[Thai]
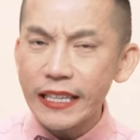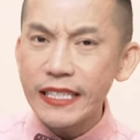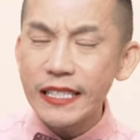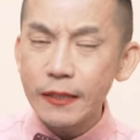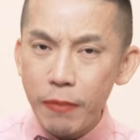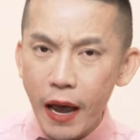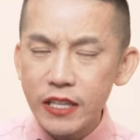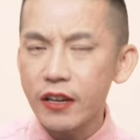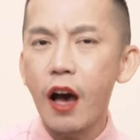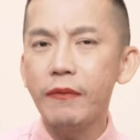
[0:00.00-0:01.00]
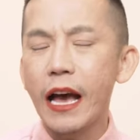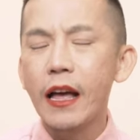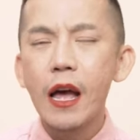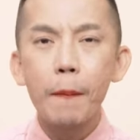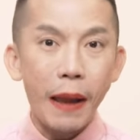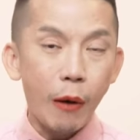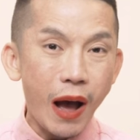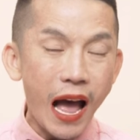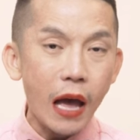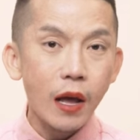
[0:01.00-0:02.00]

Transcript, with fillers: in spite of เนี่ยแปลว่า